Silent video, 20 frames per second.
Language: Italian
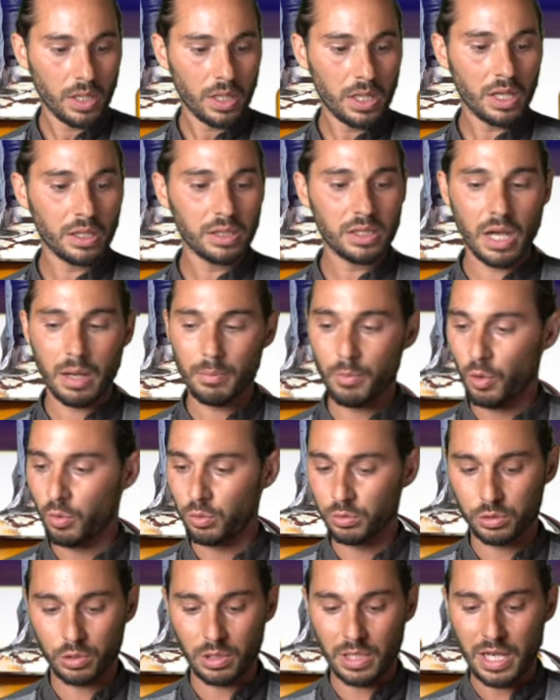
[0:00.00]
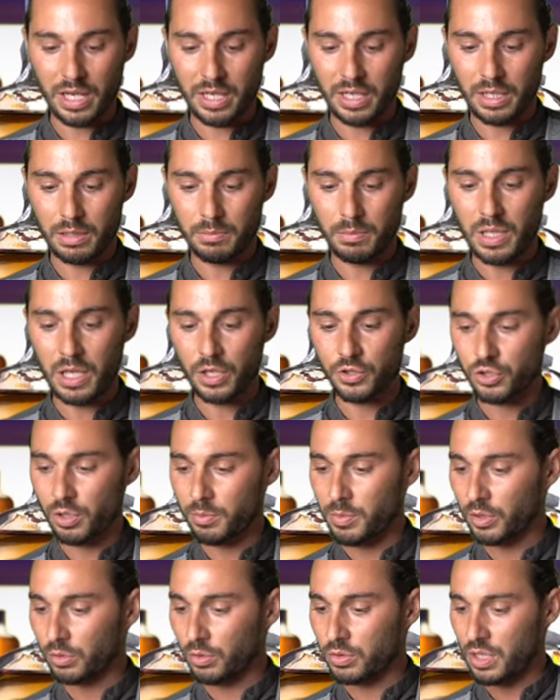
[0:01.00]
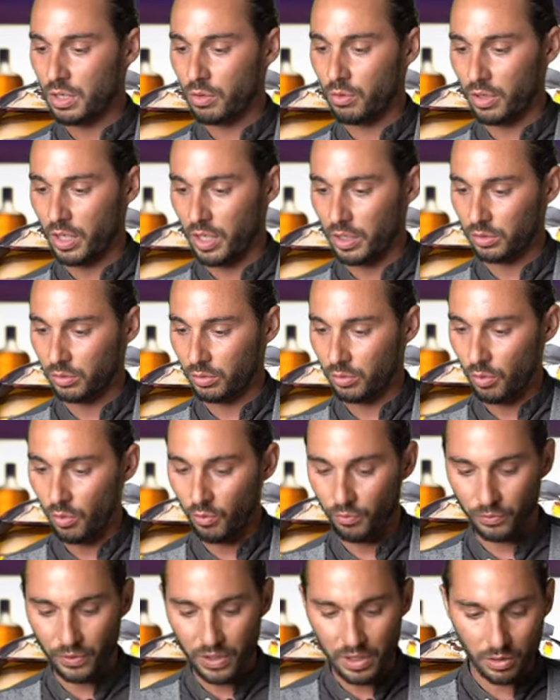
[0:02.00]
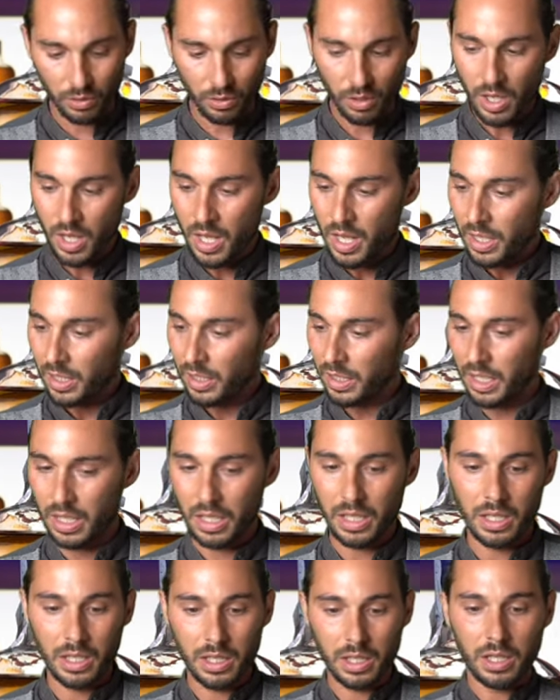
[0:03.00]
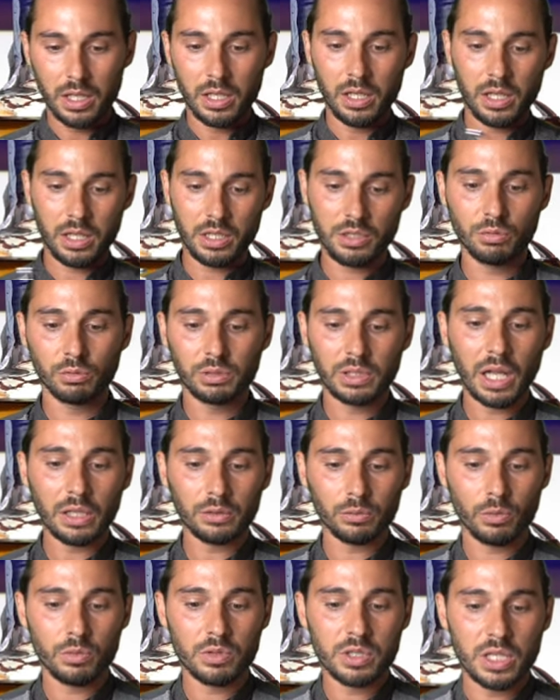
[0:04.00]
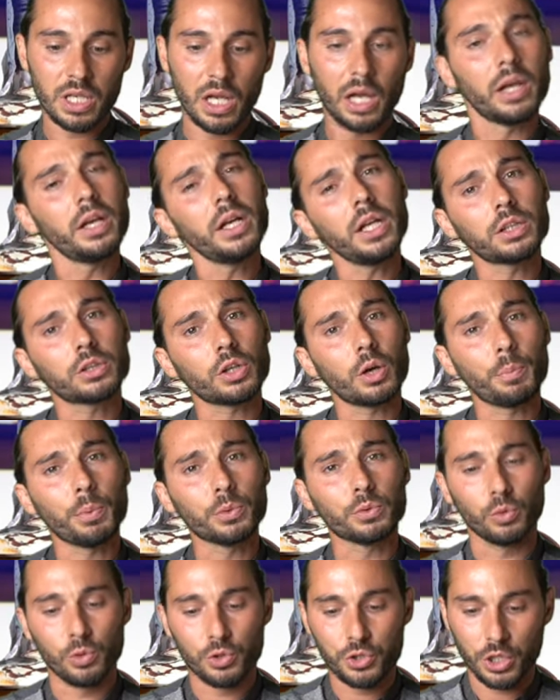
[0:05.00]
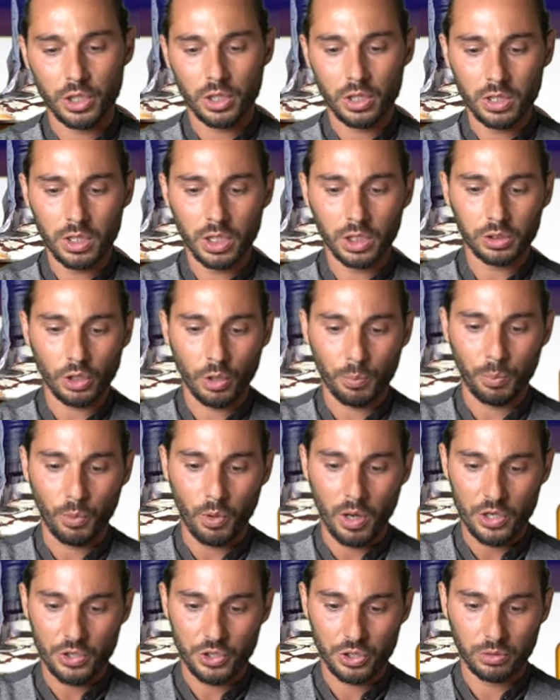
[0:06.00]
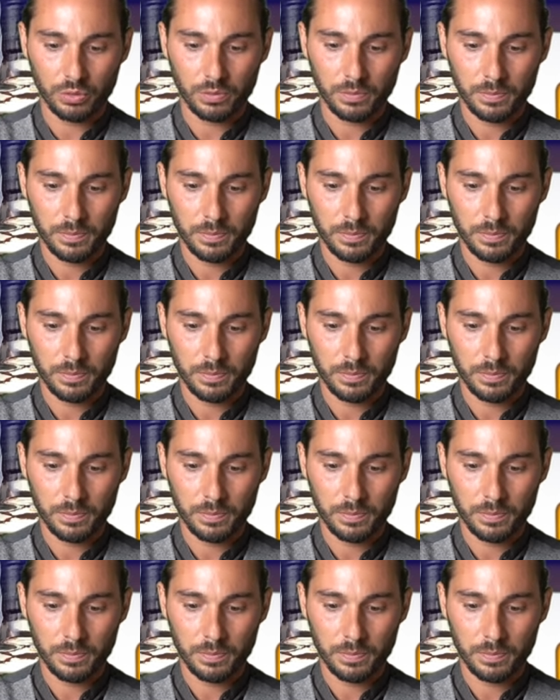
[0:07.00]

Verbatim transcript: e andiamo a controllare che il bilanciamento sia corretto, ovvero che il risultato non sia né troppo dolce né troppo acido.